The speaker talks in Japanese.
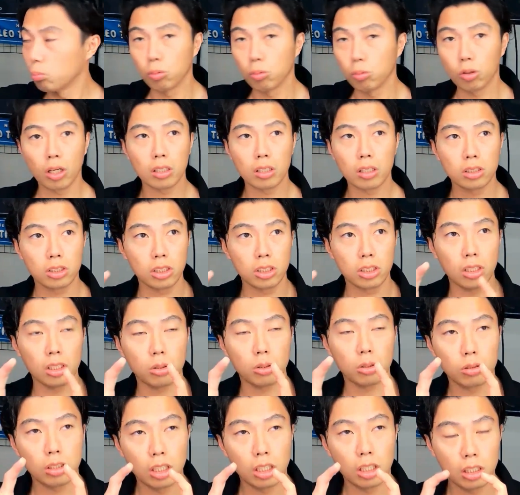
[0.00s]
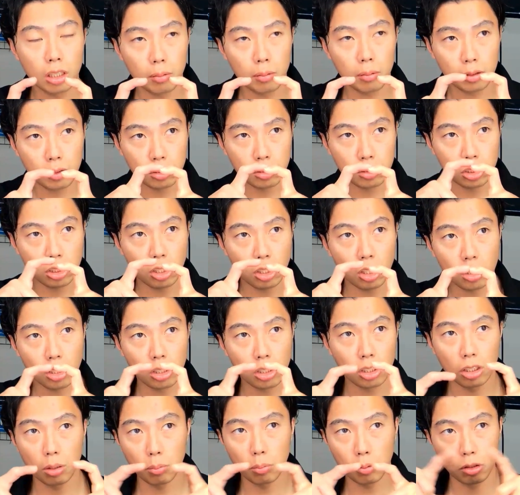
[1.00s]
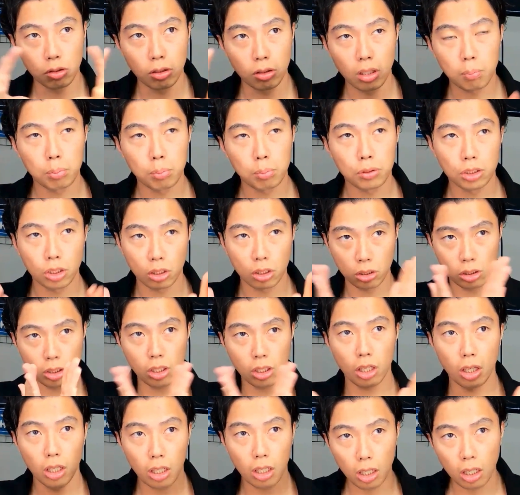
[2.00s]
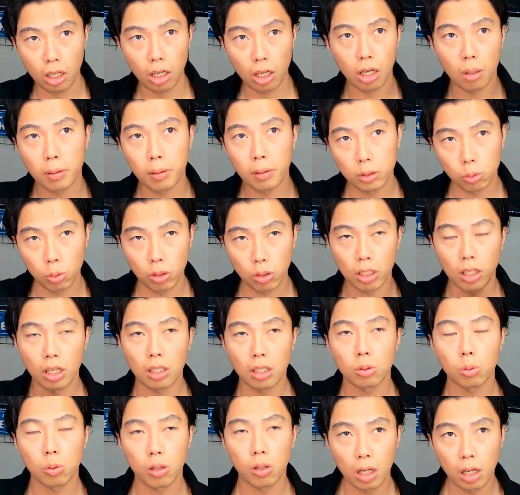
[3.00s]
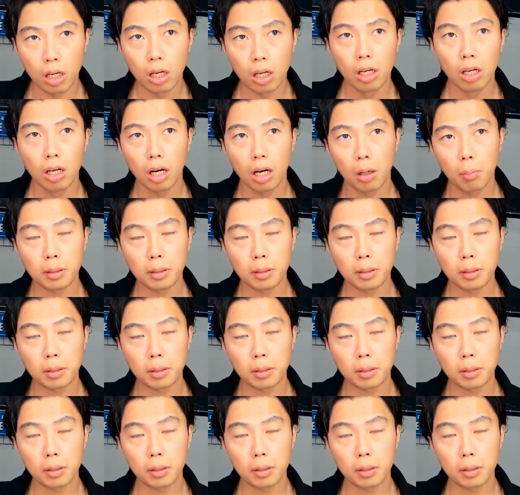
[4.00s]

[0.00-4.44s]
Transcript: うボランチとセンターバック四角形でビルドアップしちゃって、幅取れないとか、